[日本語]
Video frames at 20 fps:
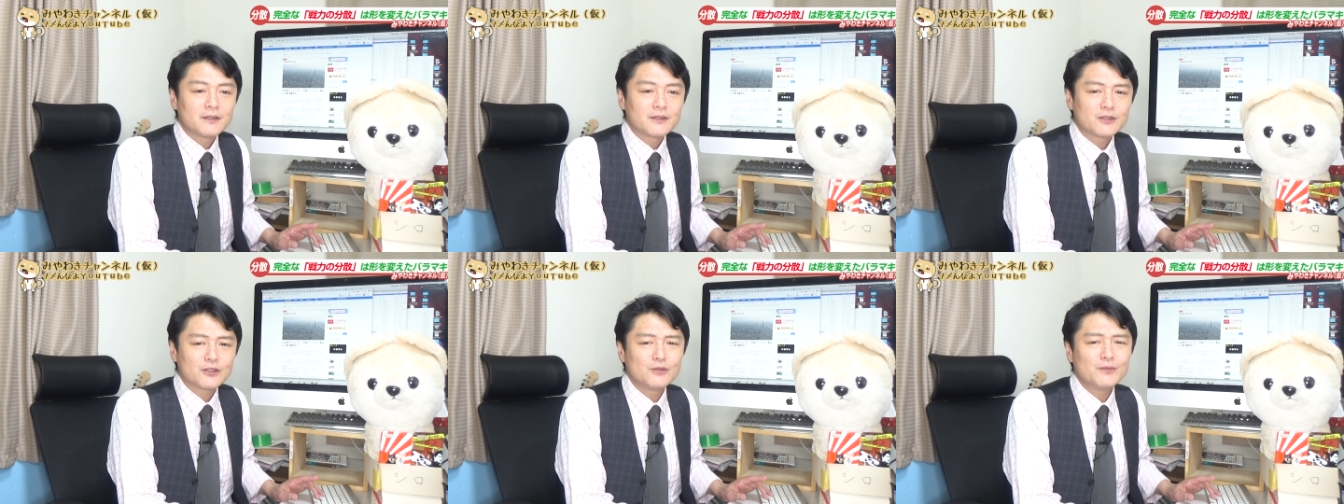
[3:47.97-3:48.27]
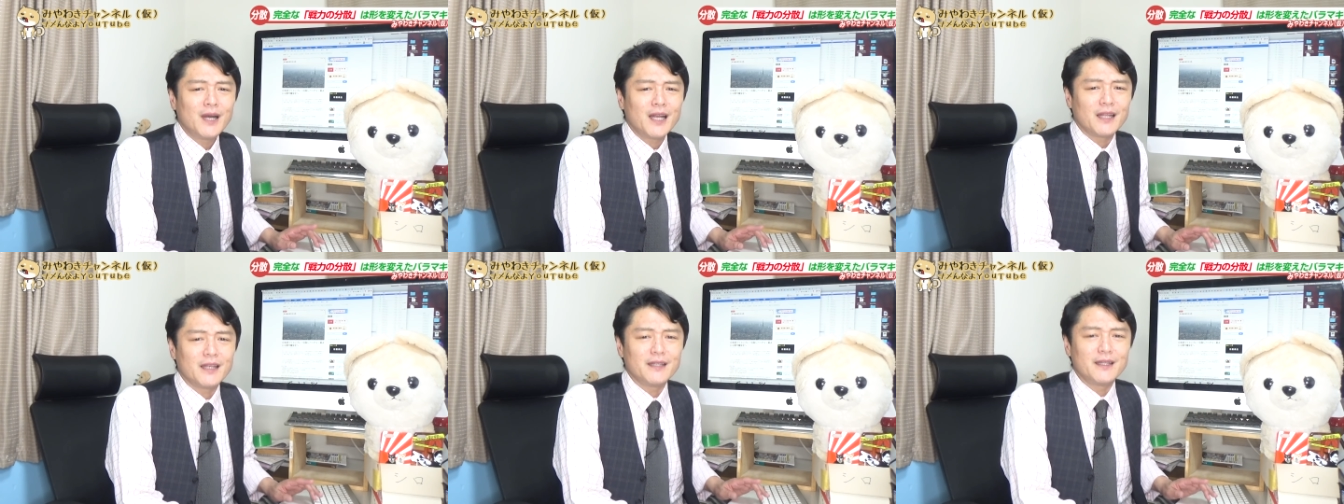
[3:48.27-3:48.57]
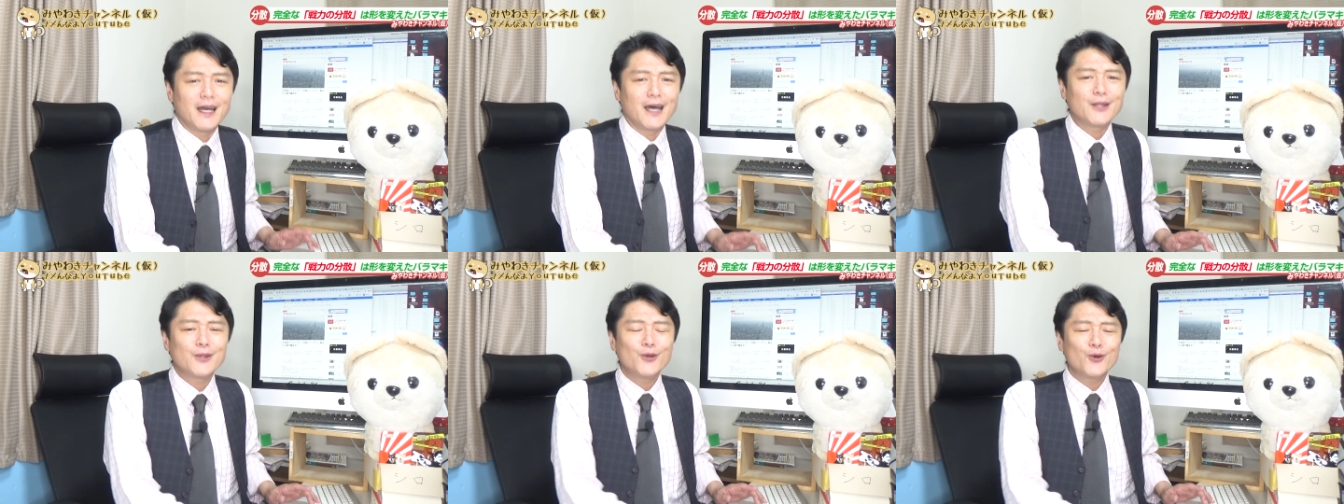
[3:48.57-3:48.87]
つまり
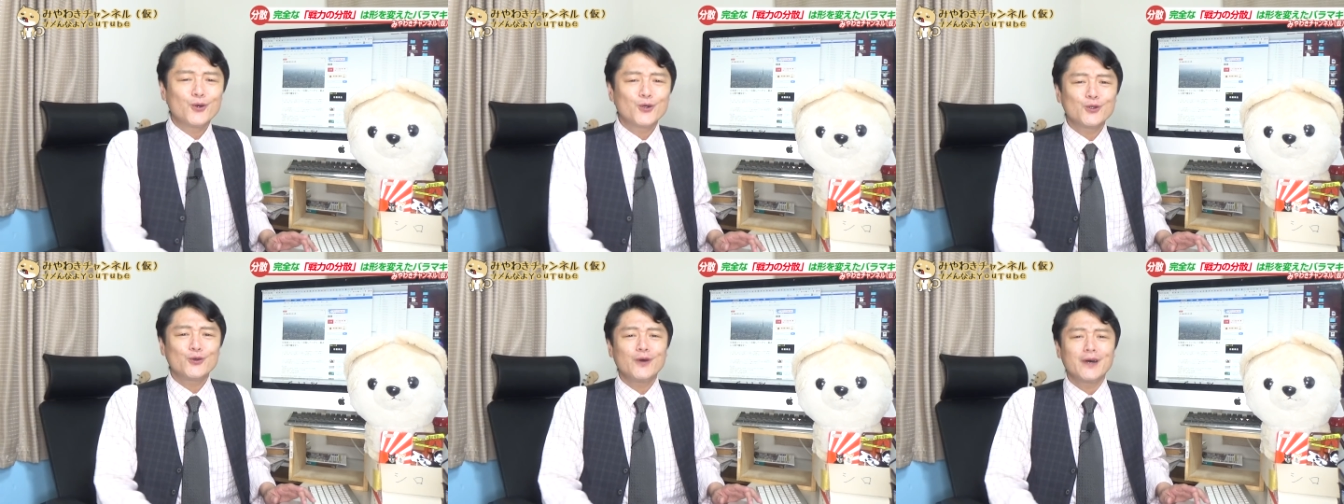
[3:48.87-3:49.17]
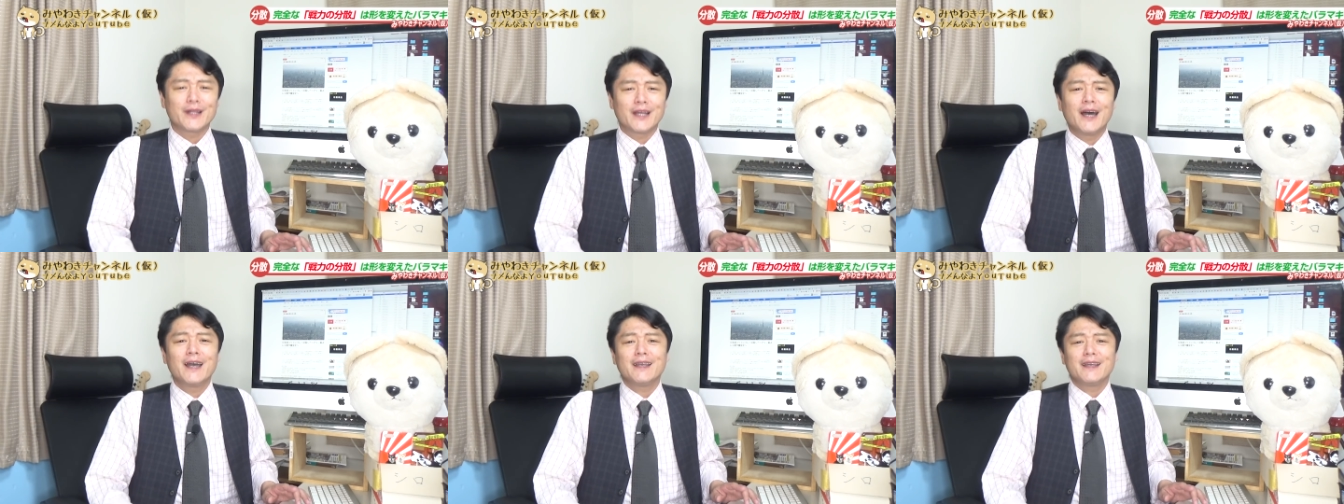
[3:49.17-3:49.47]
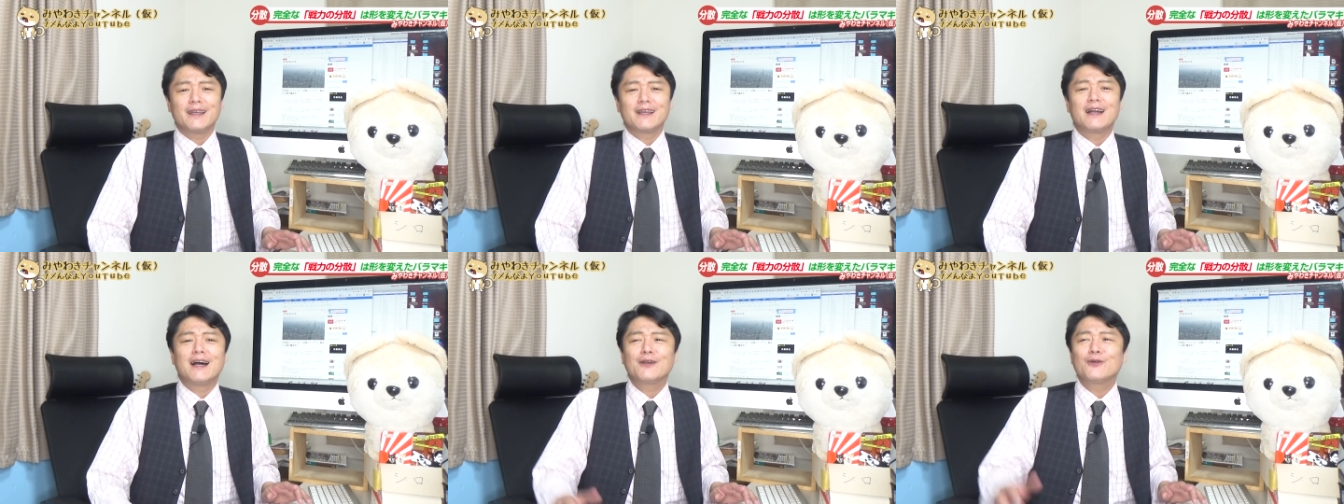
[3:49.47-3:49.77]
何のことはな
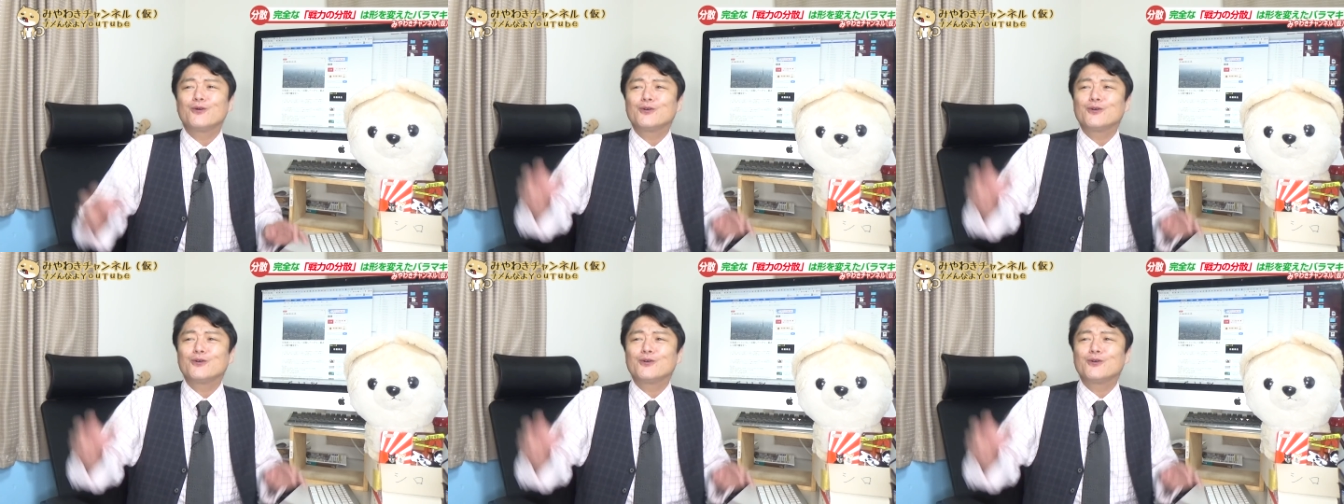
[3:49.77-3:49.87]
い外